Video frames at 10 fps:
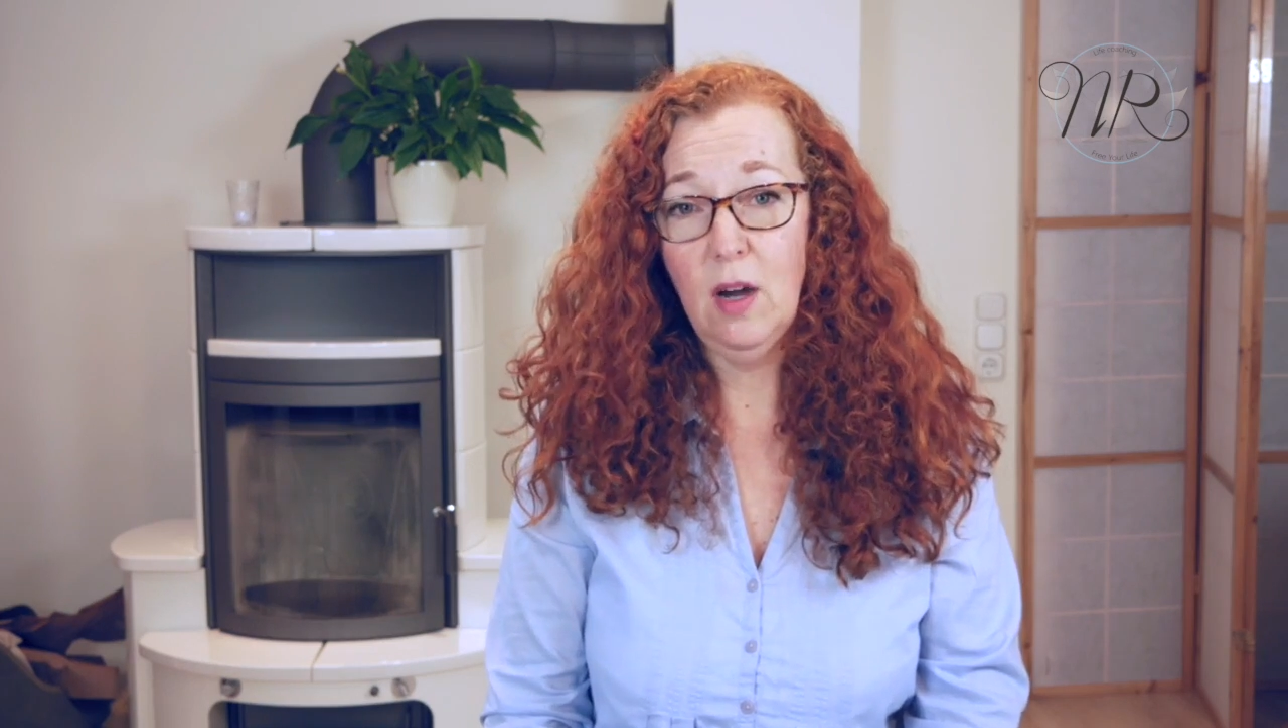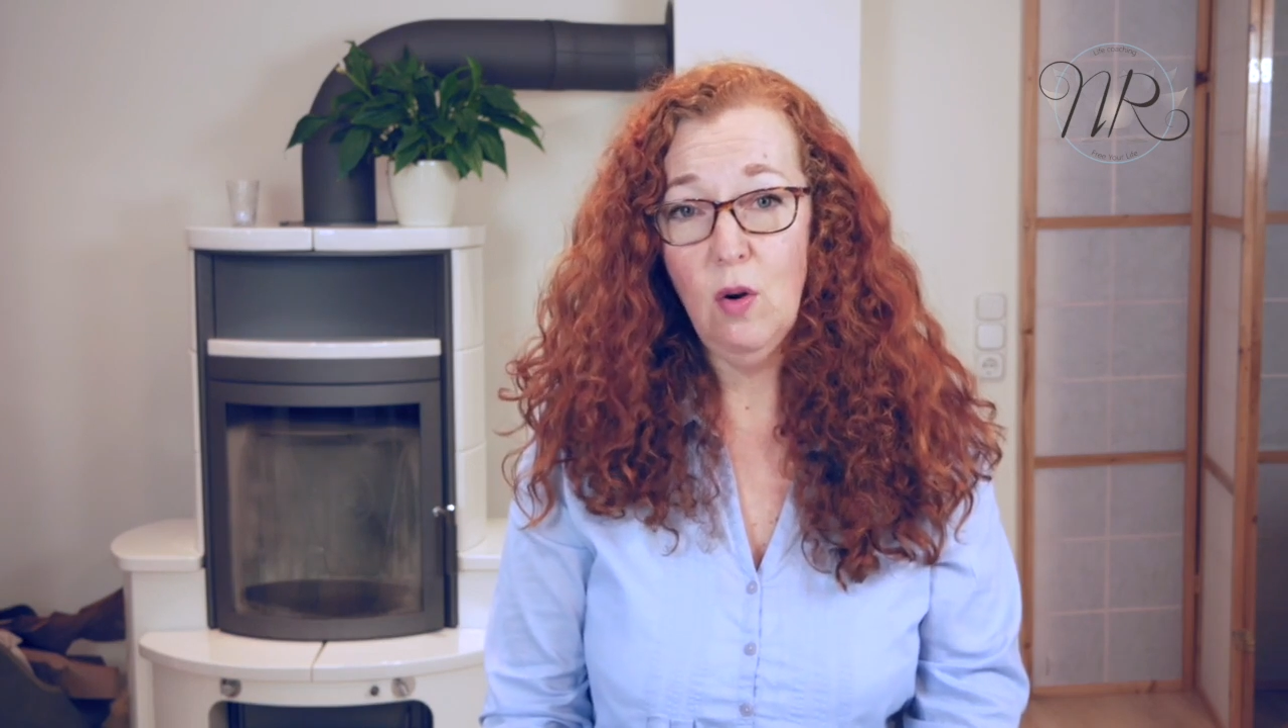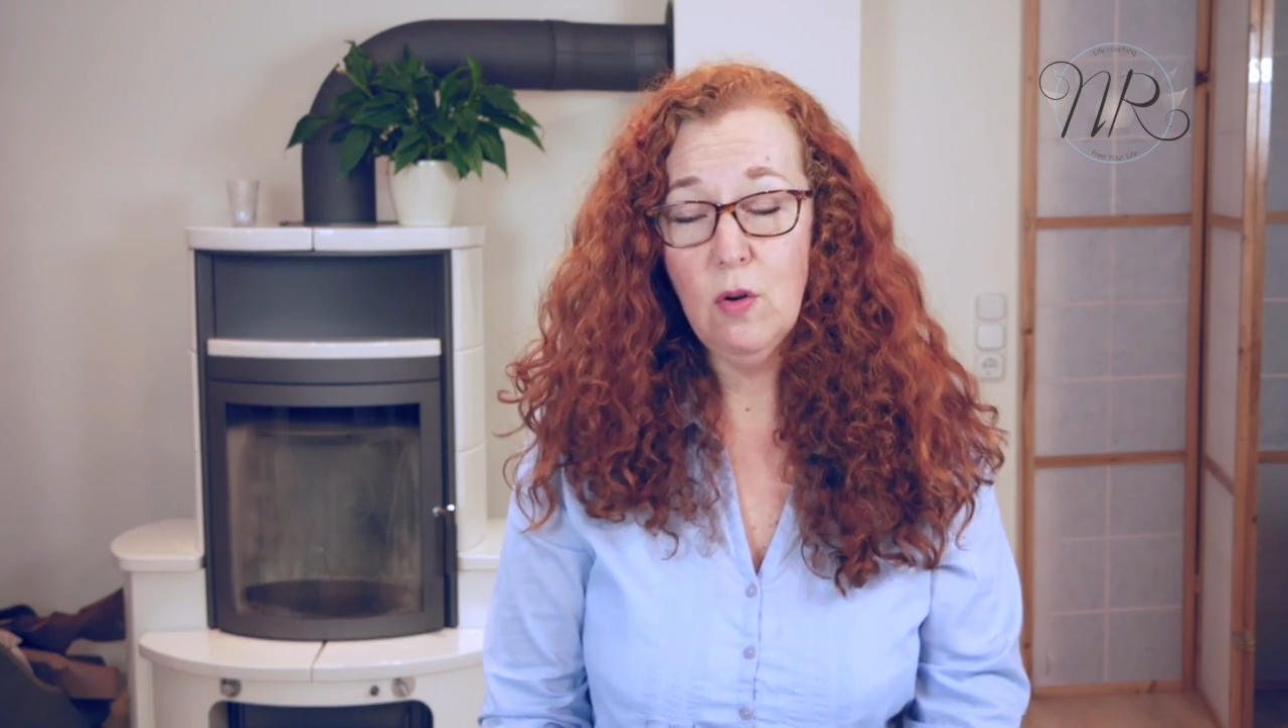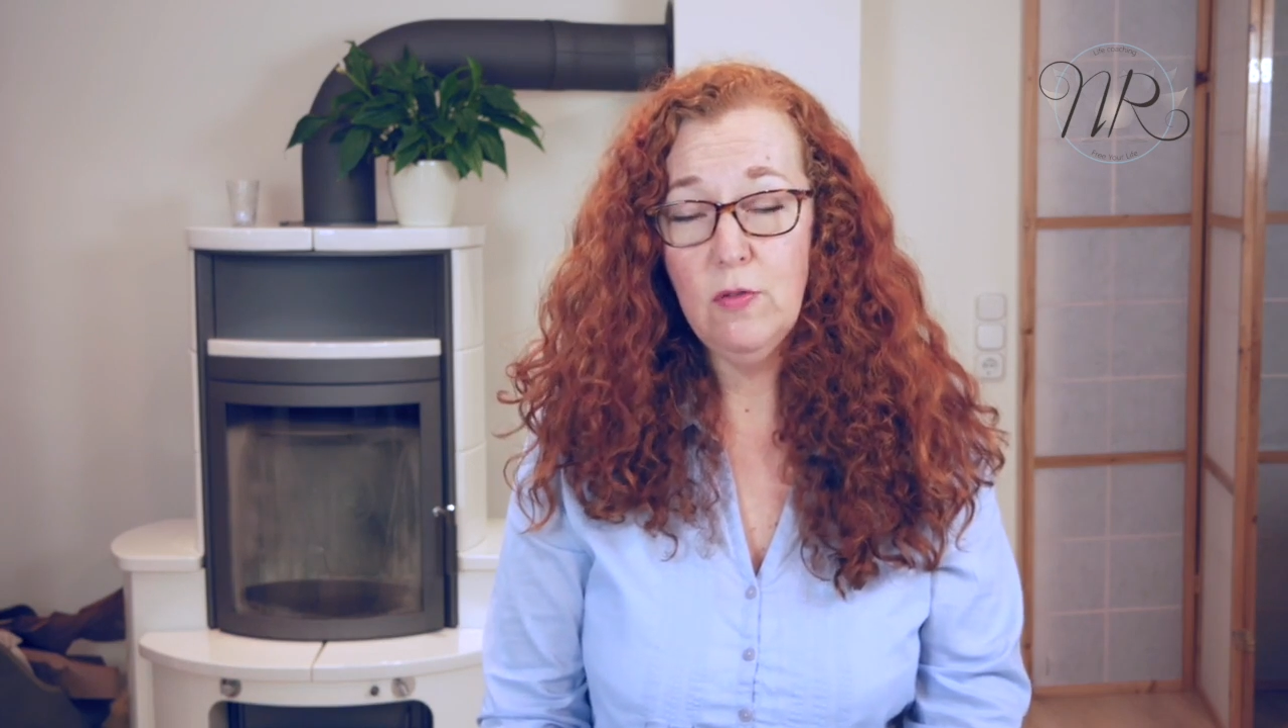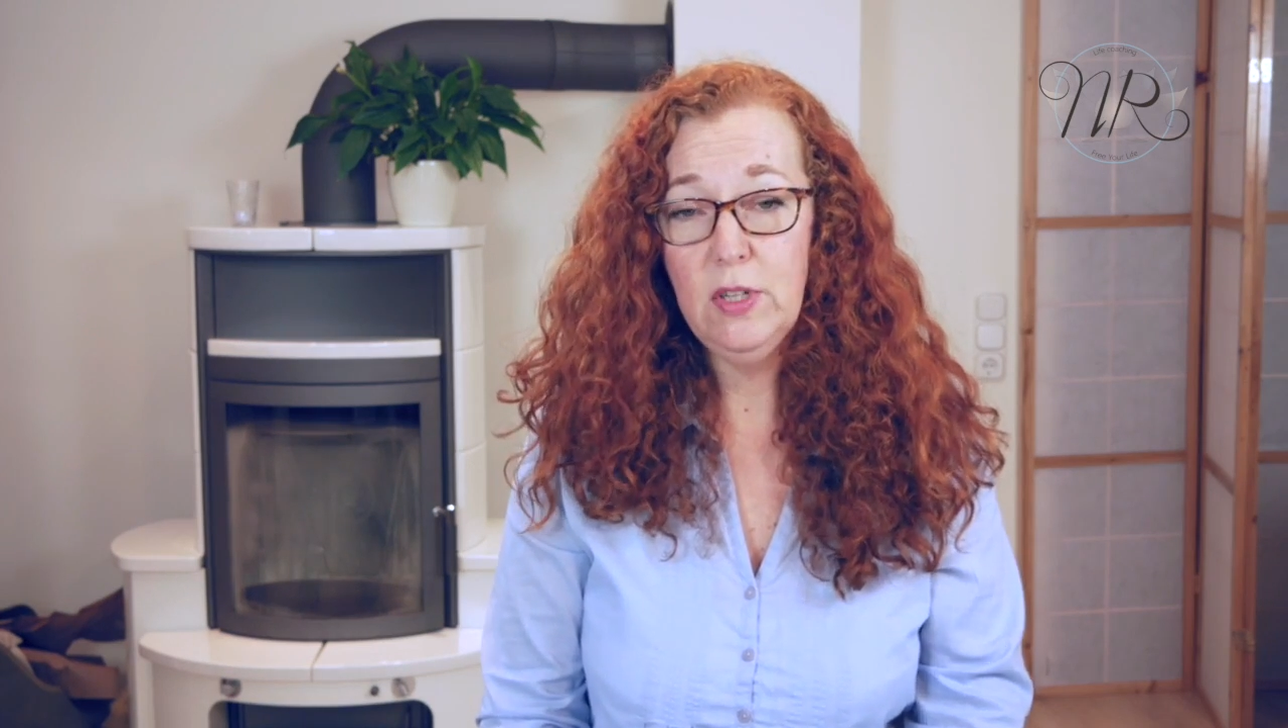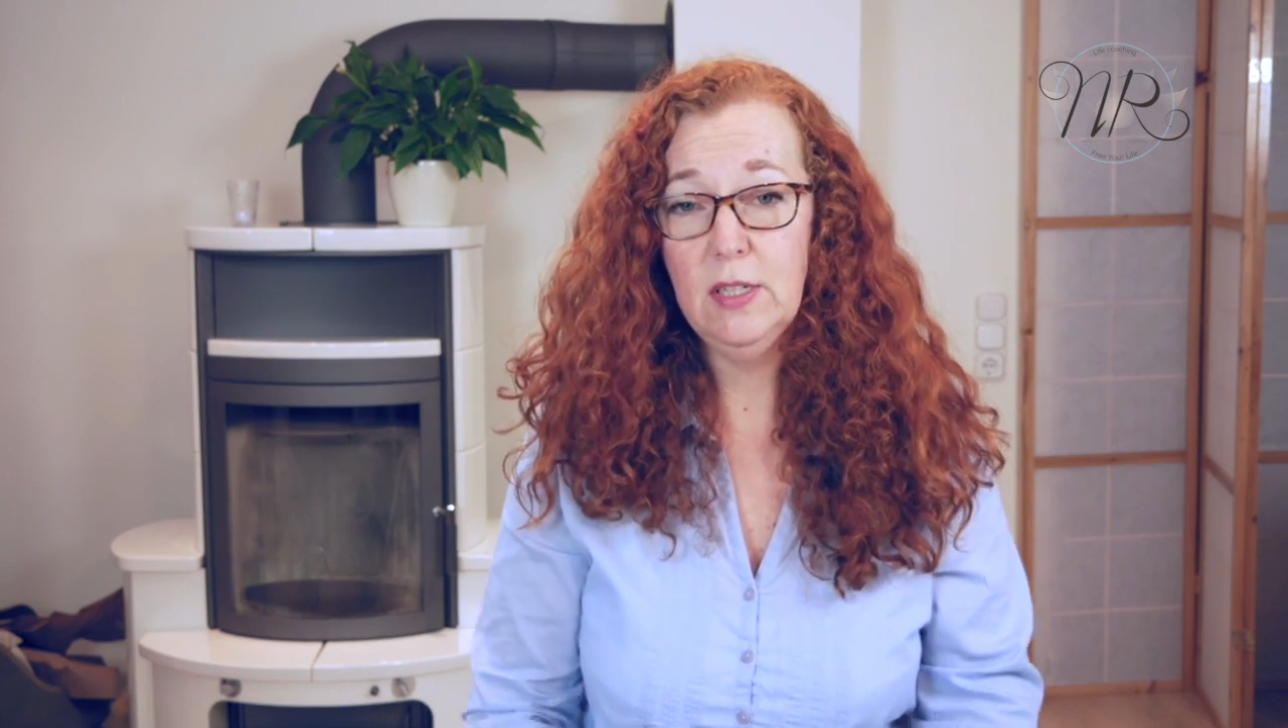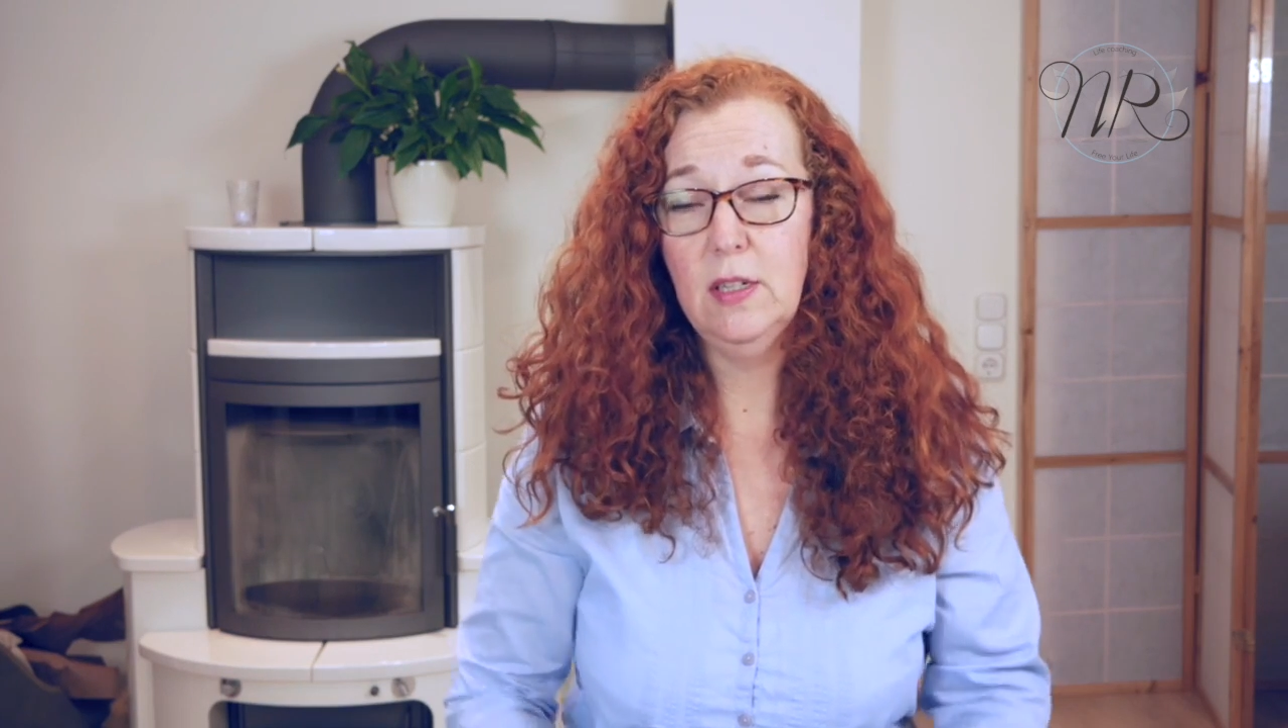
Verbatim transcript: auch wieder